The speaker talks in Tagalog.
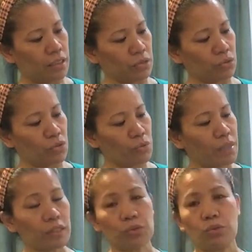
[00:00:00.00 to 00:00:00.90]
So yung
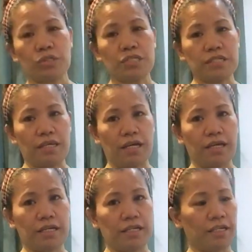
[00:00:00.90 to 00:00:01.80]
mga tools niya,
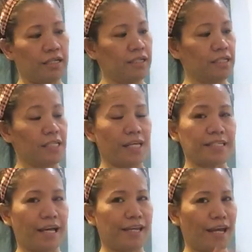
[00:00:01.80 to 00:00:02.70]

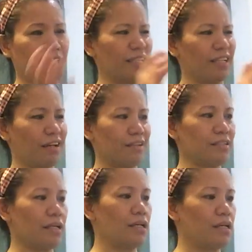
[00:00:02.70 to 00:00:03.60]
isa-isahin natin guys.